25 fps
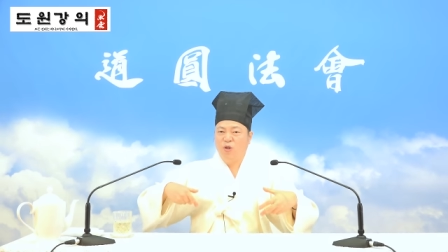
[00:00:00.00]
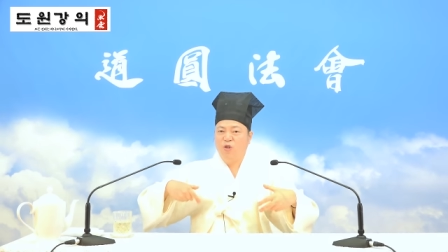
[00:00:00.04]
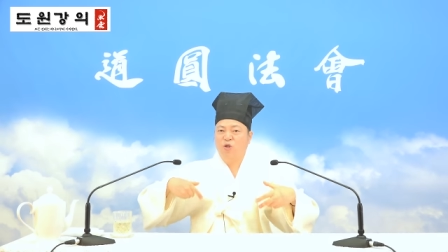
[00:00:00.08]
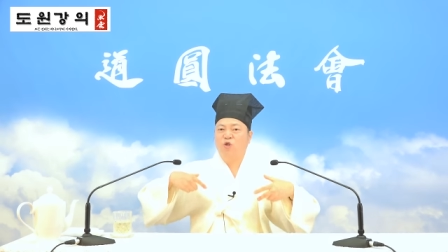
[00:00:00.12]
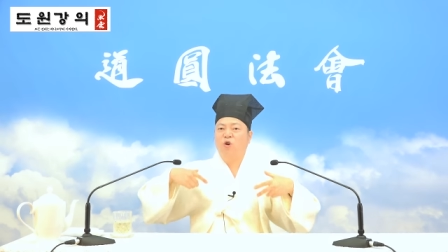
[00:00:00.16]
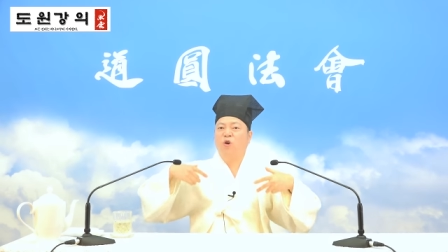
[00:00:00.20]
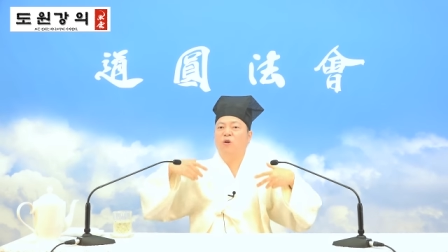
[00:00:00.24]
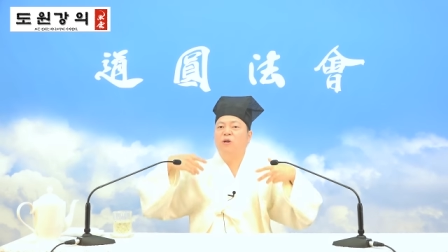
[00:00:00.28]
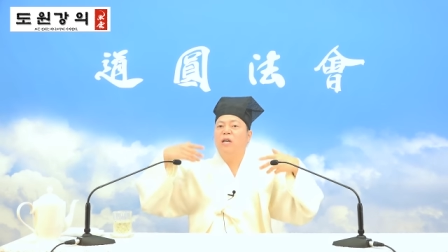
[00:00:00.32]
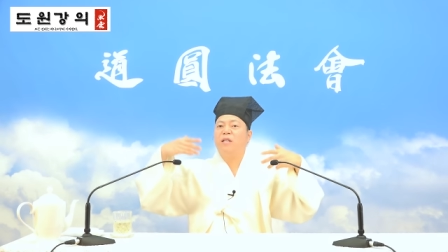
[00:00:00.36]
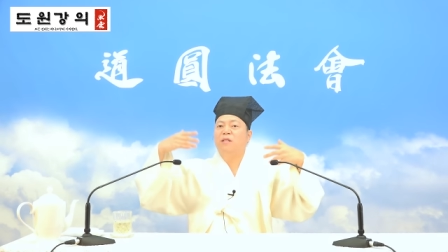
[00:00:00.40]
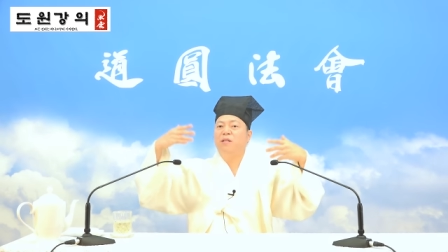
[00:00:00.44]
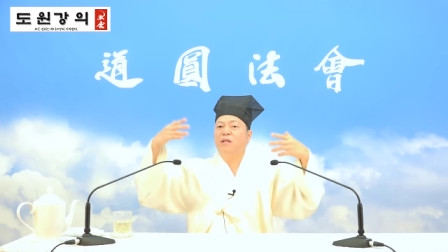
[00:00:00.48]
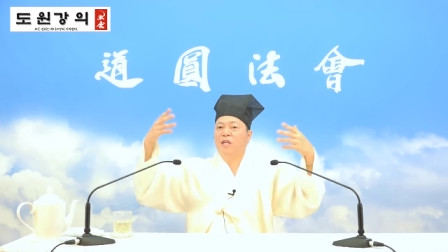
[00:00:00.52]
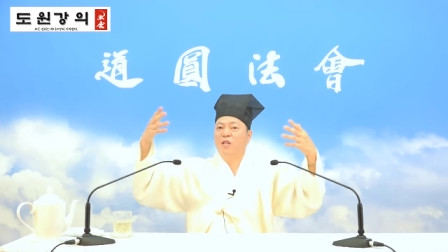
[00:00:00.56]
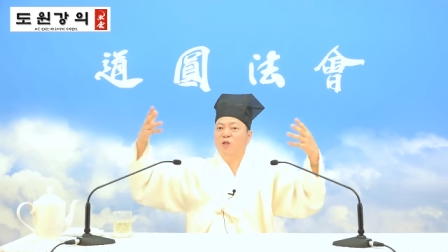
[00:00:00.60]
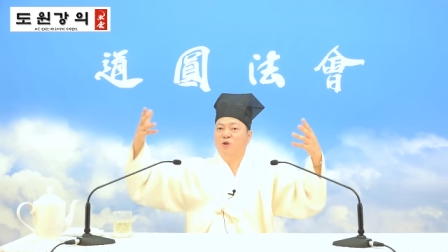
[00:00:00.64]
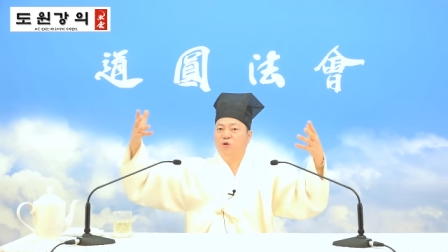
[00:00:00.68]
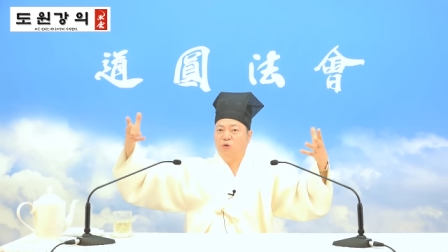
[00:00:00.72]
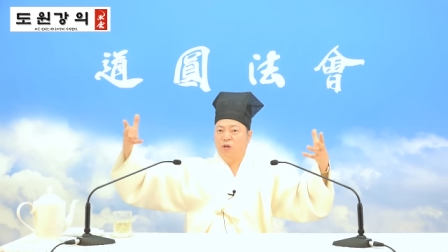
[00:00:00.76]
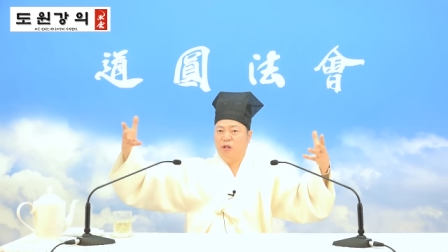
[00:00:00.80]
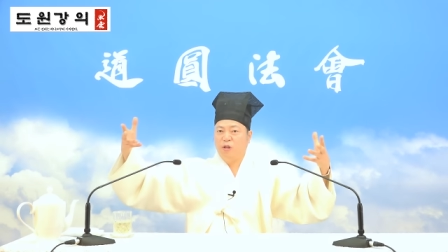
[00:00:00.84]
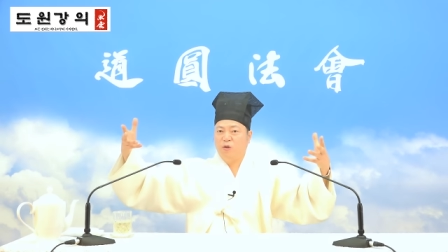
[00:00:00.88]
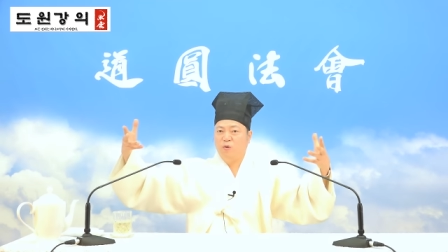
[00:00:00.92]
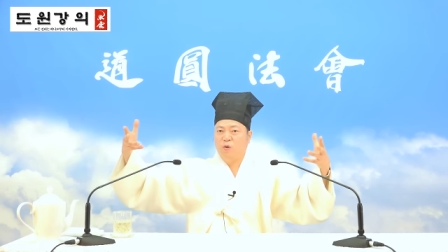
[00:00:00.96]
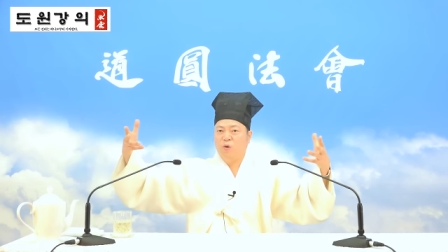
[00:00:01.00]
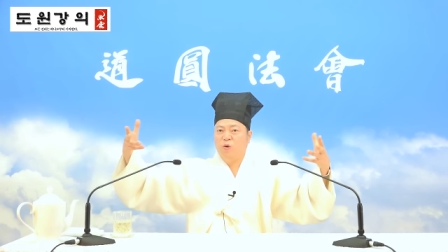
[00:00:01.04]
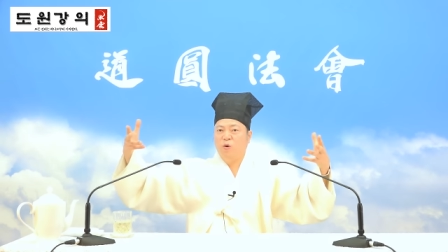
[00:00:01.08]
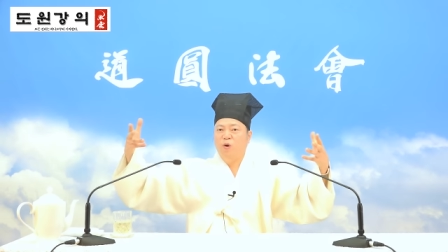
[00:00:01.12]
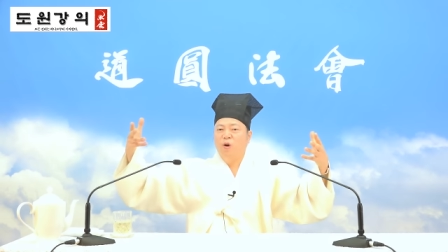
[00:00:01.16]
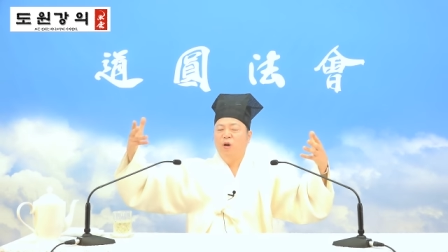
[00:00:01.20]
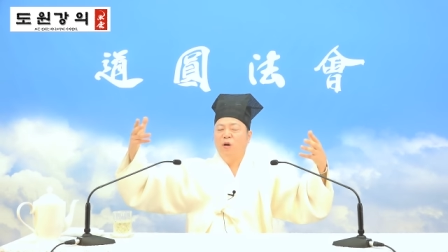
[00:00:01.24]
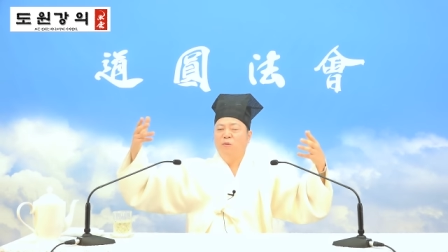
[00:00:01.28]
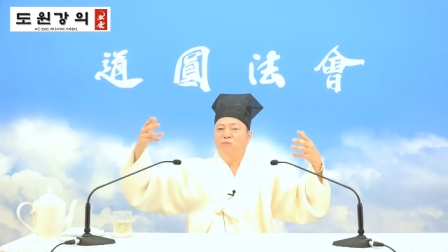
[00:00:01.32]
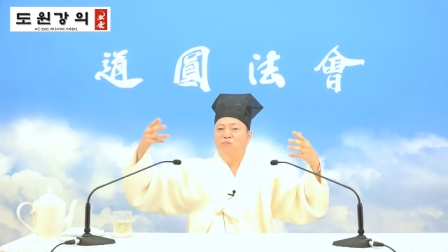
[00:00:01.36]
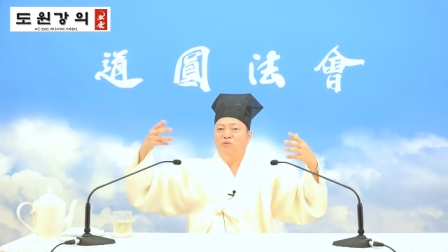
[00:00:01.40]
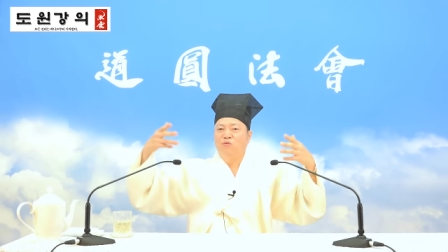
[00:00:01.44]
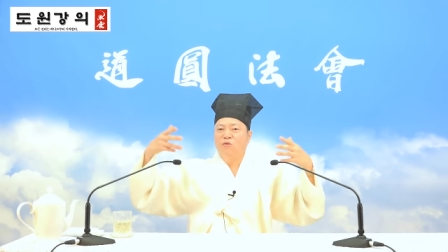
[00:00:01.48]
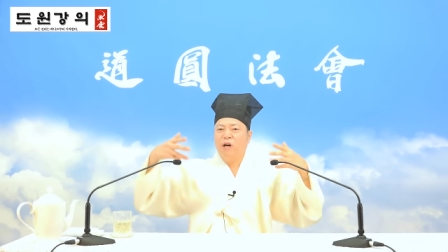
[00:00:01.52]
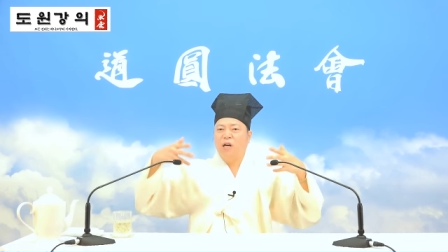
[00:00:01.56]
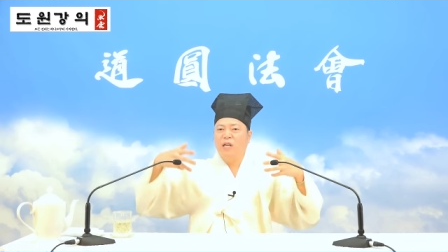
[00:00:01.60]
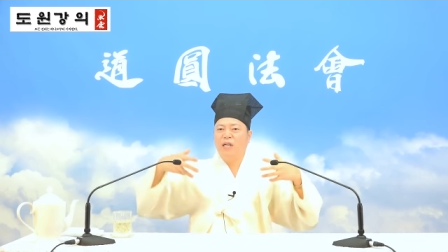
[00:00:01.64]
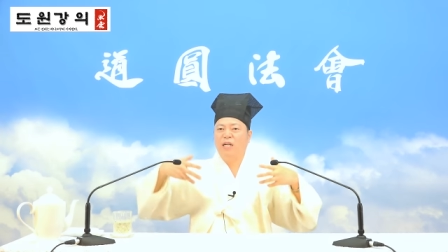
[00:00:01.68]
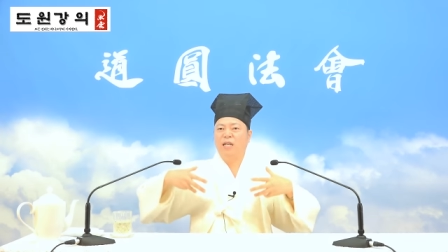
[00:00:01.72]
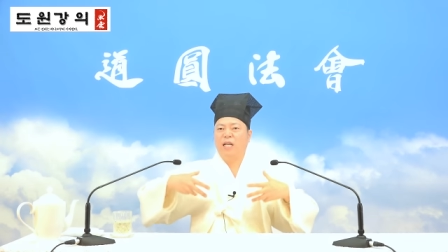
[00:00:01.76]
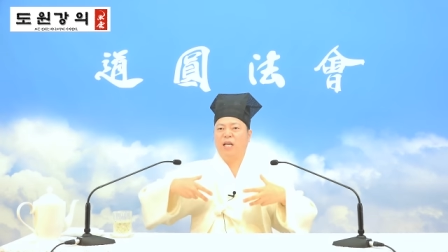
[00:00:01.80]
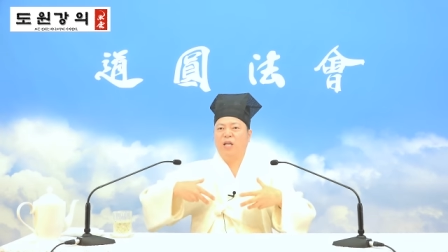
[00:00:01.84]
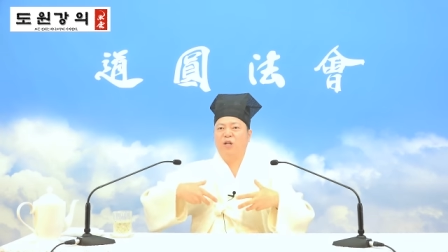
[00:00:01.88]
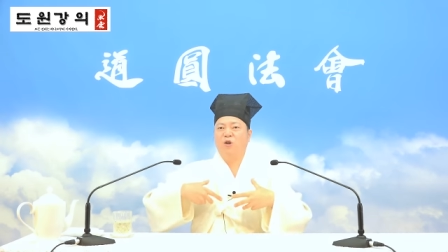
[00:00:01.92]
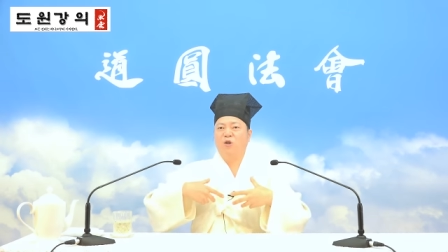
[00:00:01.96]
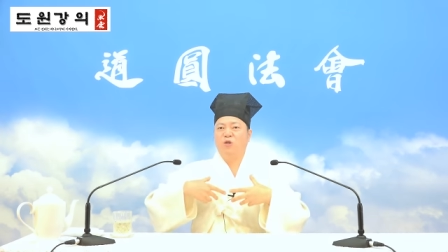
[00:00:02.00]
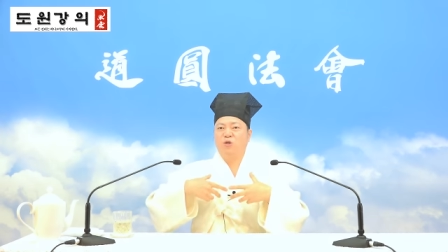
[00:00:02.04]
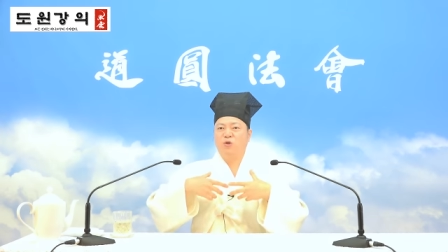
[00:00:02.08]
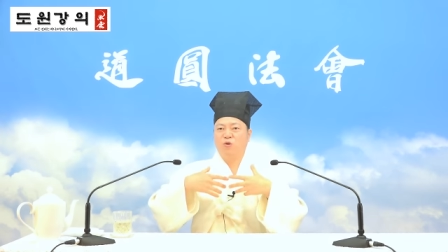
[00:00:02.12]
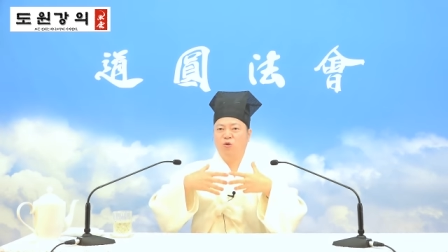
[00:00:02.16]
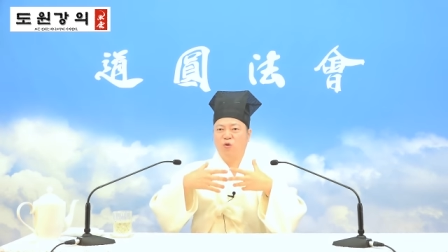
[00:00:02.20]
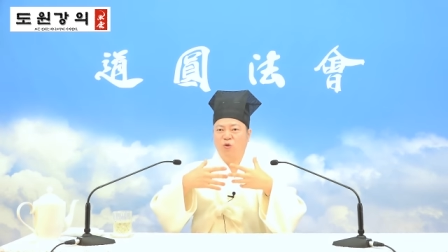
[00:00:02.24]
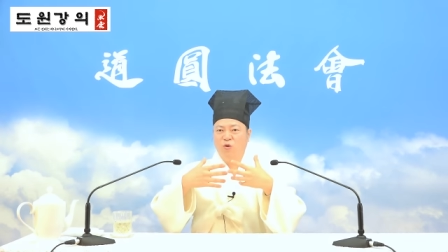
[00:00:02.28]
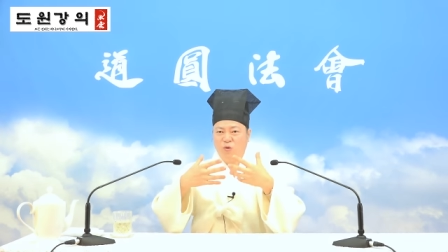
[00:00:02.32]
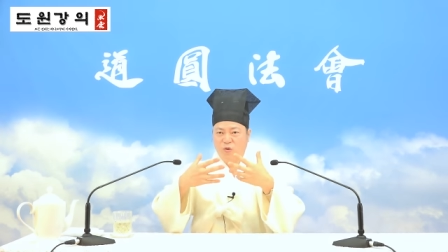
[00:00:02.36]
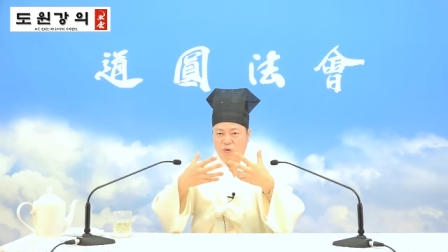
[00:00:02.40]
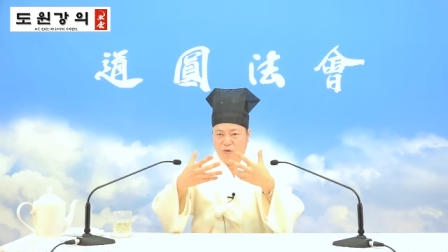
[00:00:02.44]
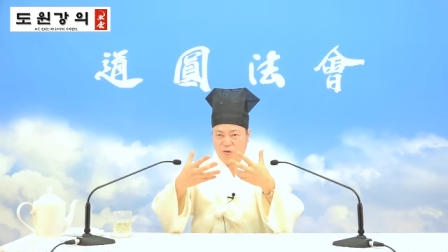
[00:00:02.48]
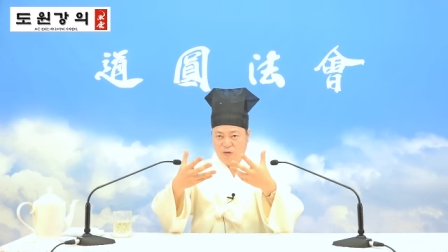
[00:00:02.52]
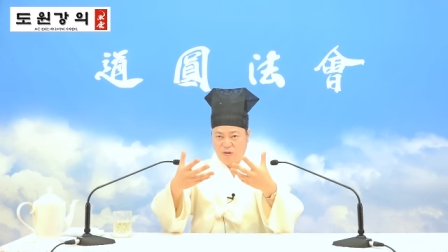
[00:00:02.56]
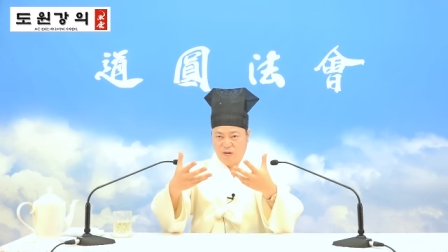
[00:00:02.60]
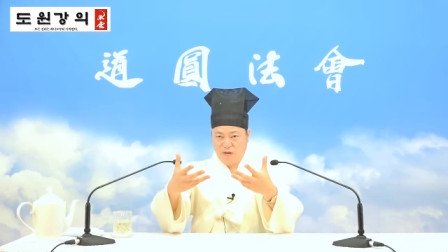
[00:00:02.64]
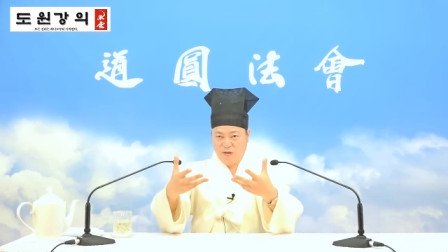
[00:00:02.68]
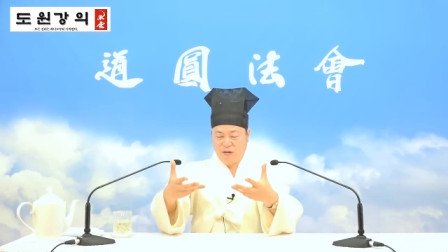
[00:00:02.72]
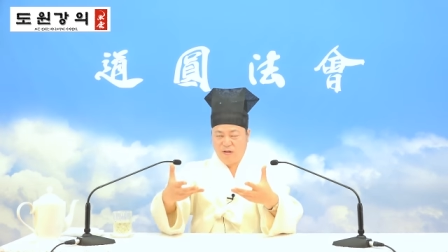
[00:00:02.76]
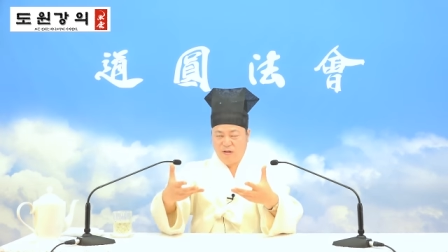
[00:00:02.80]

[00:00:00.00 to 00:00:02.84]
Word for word: 전환될 수 있고 무한한 에너지로